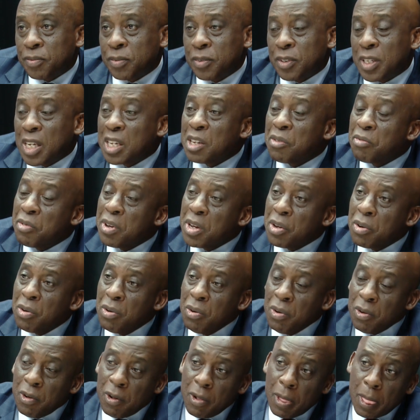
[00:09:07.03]
Ce qui fait
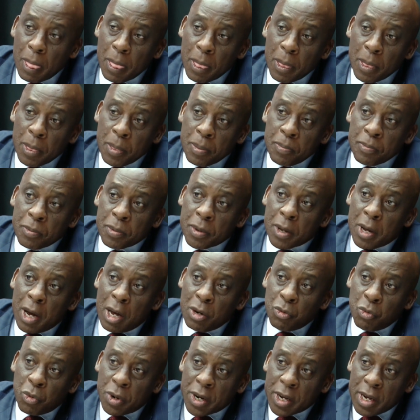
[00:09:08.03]
que
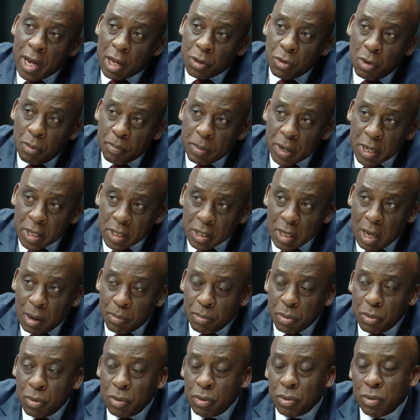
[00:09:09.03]
quand nous regardons par
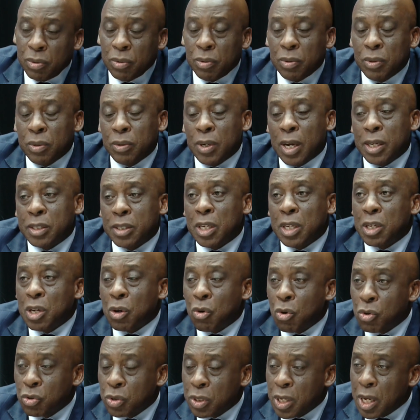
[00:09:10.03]
exemple à ce qui
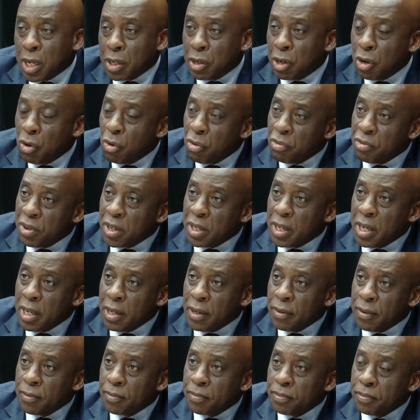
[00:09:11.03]
concerne l'OVD,
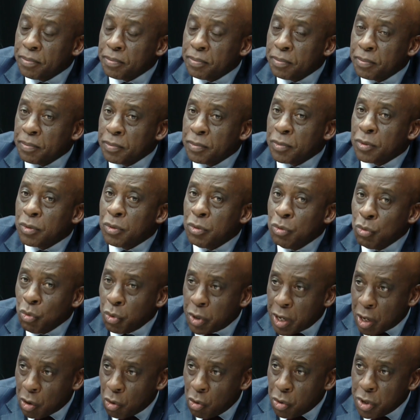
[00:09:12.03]
nous
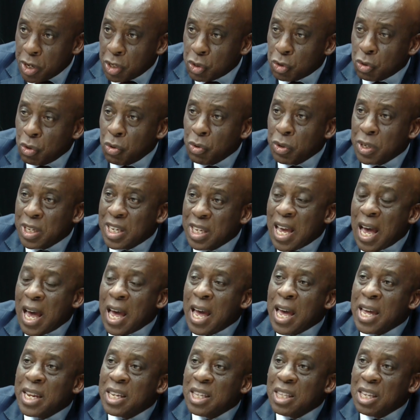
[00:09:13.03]
reconnaissons qu'il y a
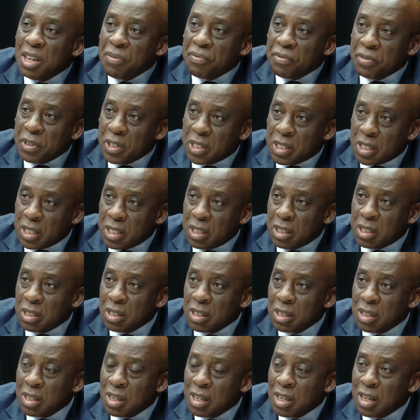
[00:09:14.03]
un déficit
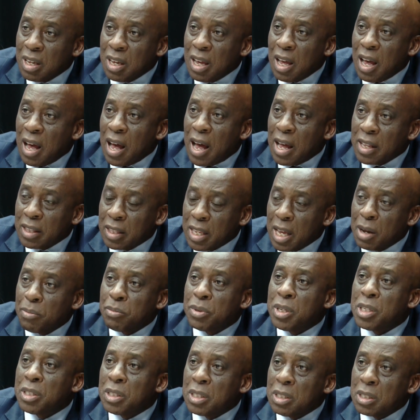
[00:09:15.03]
en
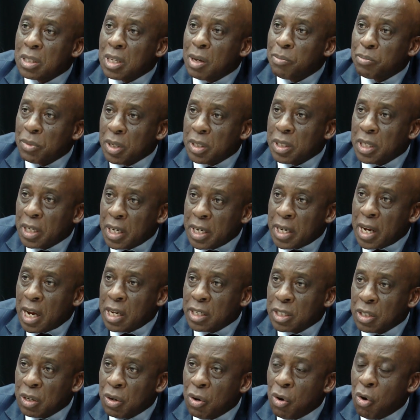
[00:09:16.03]
termes de système de
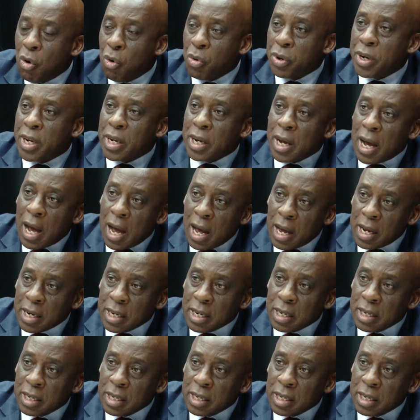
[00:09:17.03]
drainage au regard